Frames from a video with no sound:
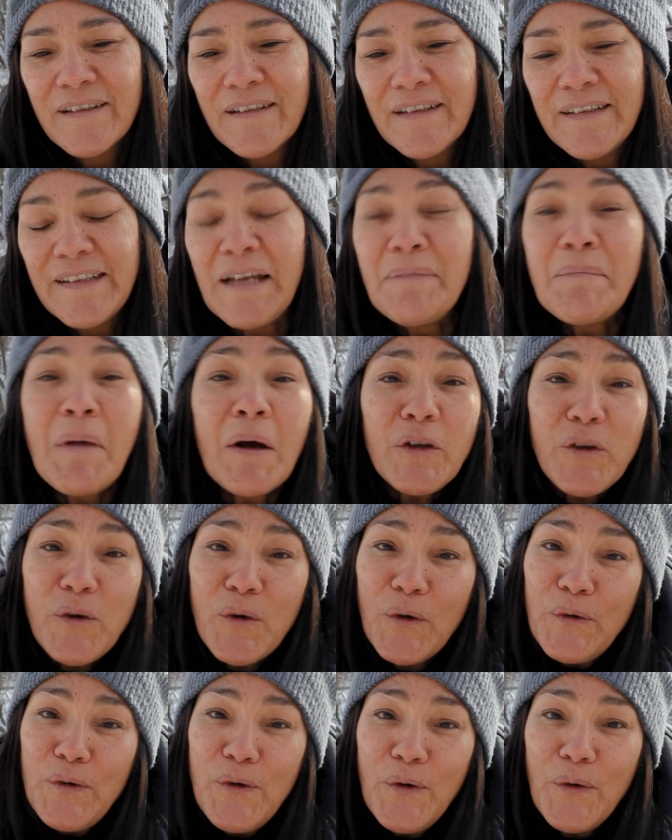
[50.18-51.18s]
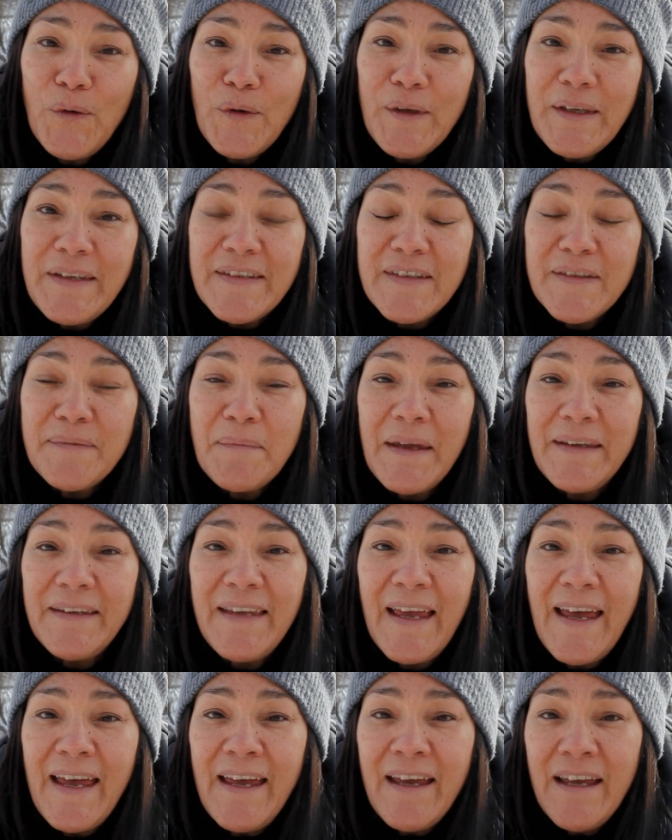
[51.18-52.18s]
Tellement curieux qu'il se
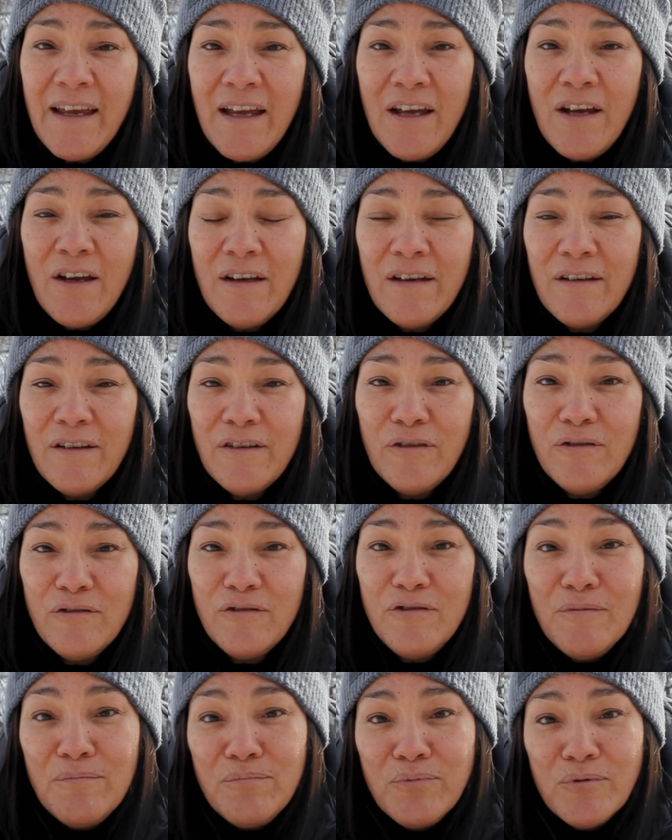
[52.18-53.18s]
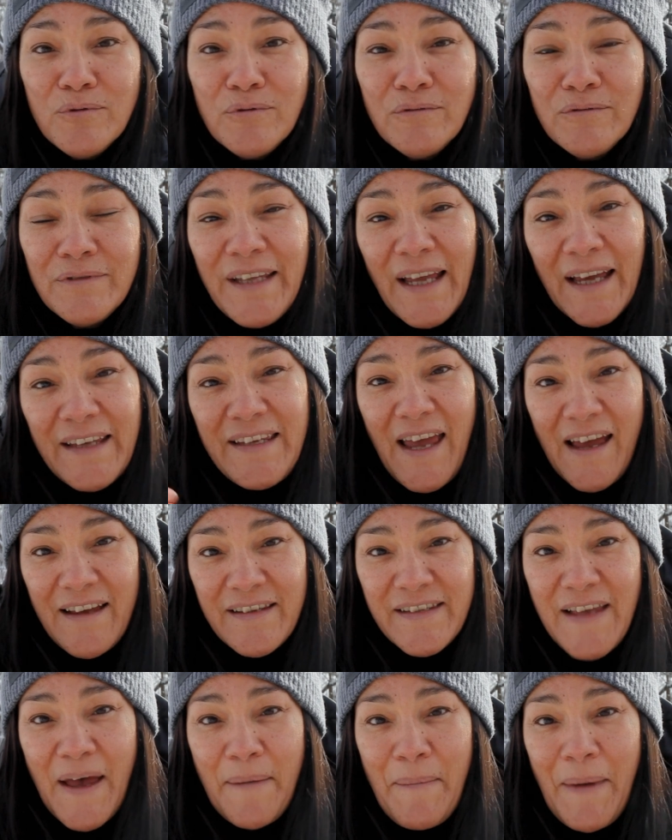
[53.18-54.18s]
mettait debout derrière
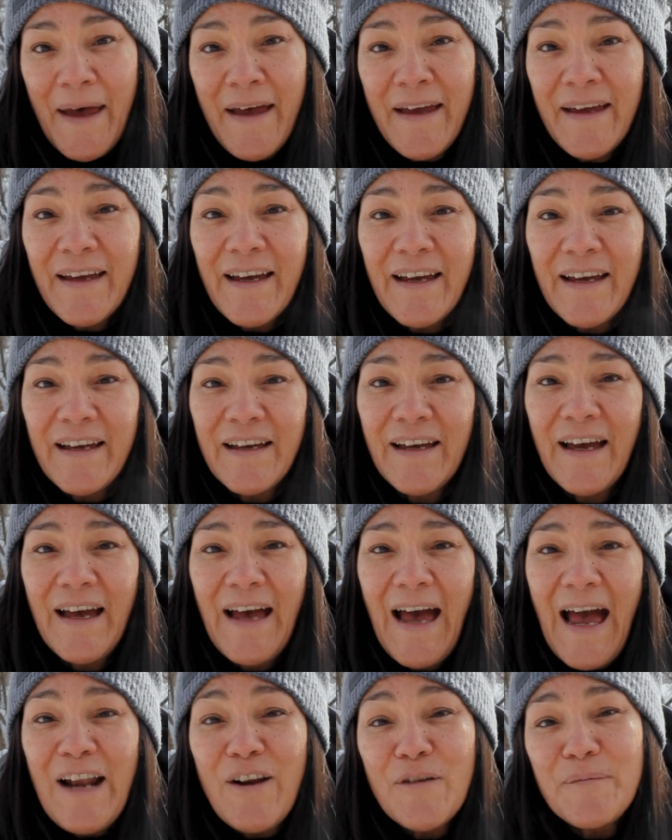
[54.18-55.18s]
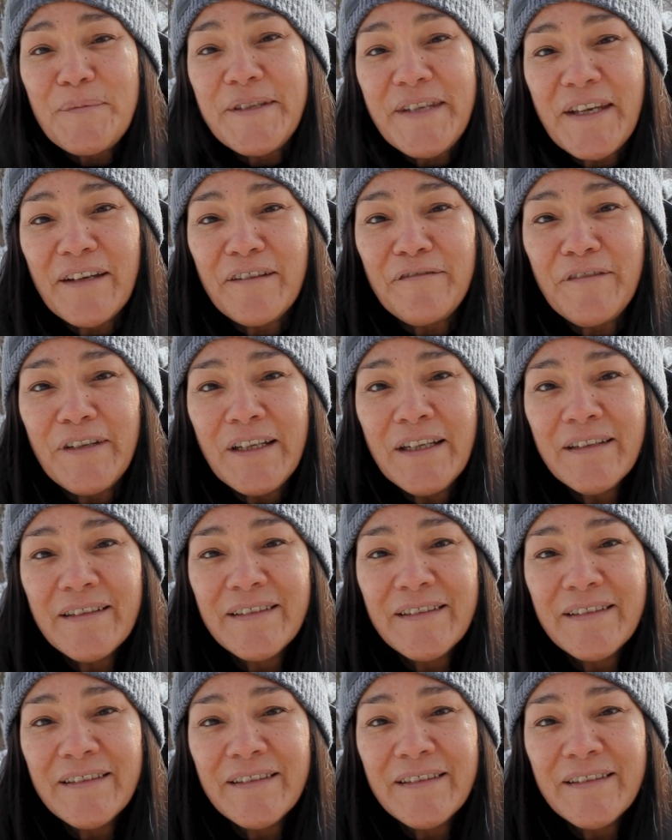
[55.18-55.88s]
sa mère à l'observer,